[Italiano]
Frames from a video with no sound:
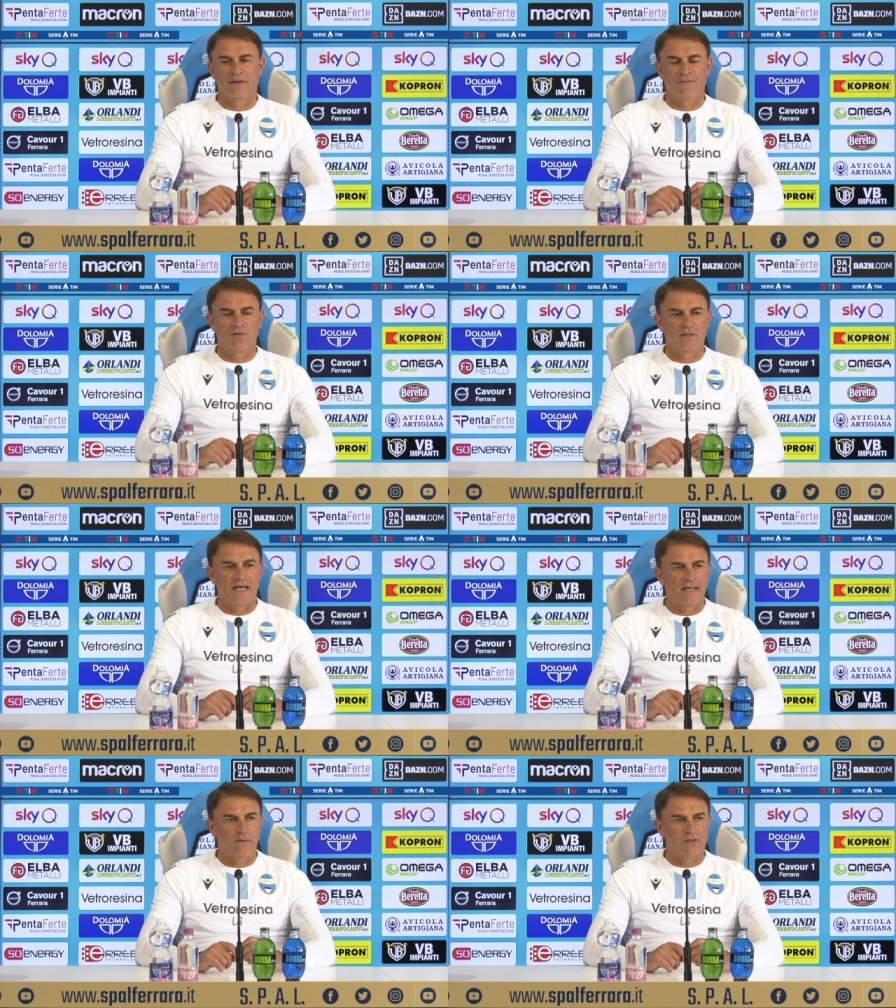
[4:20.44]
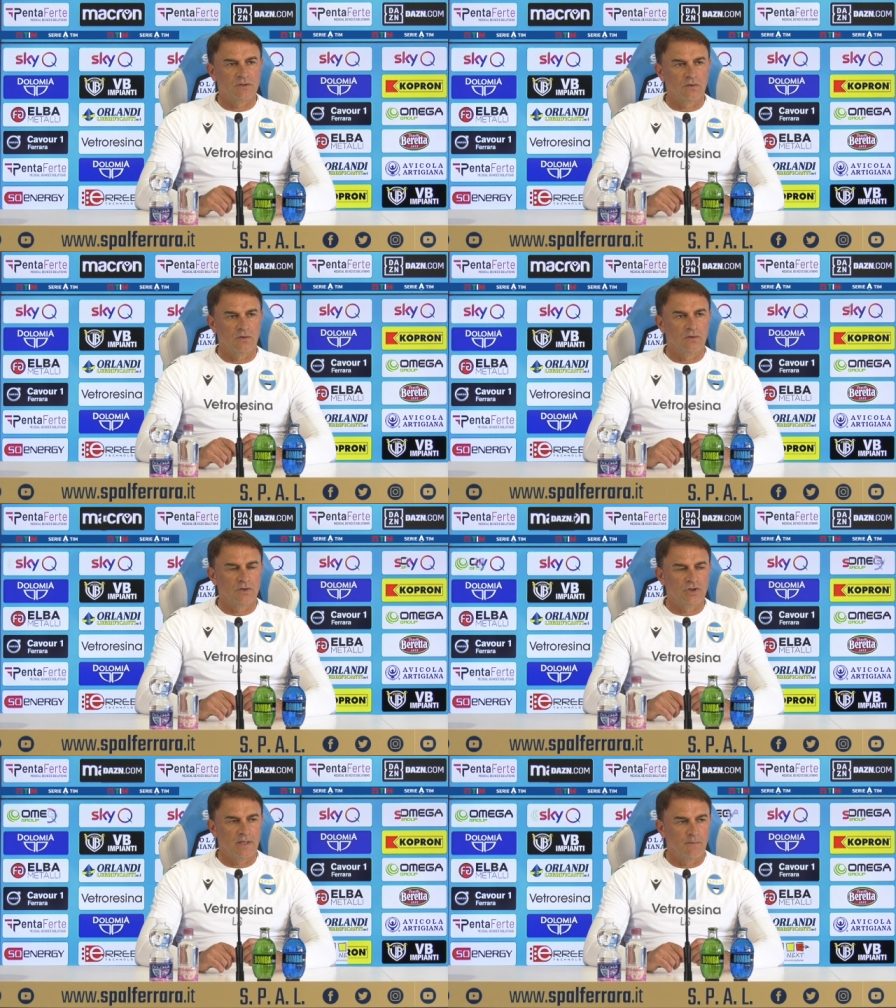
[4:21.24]
per affrontare questo
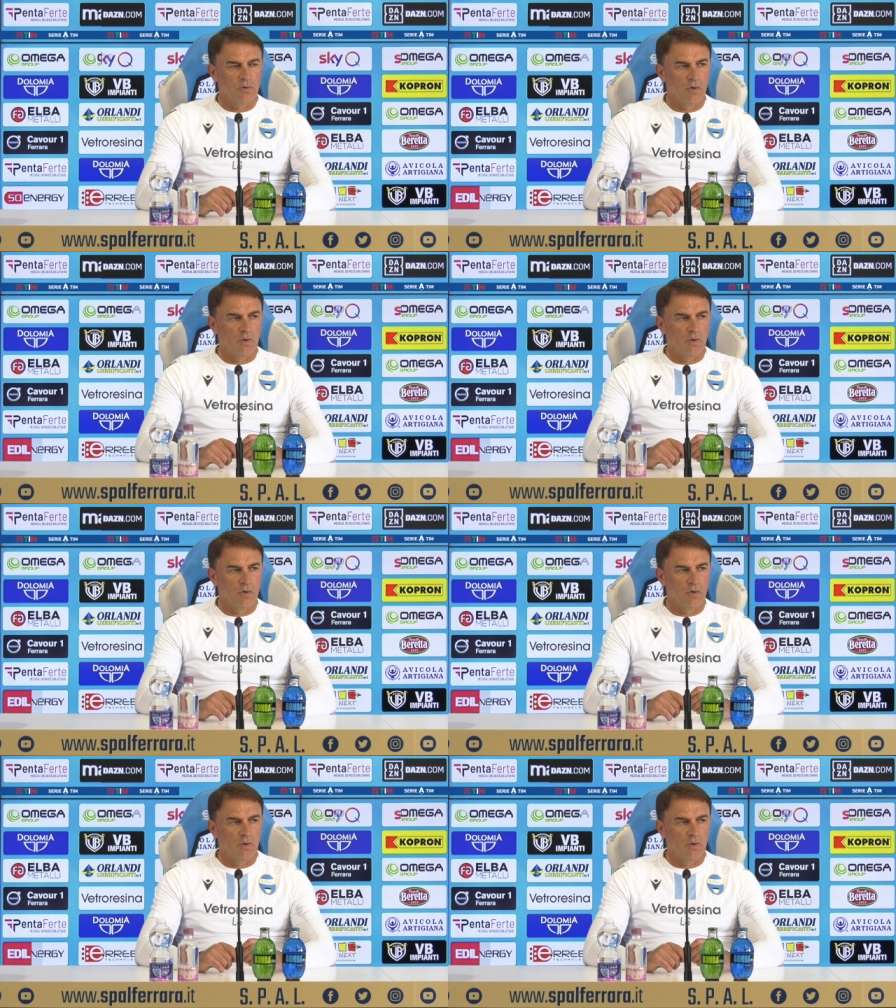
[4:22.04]
diciamo,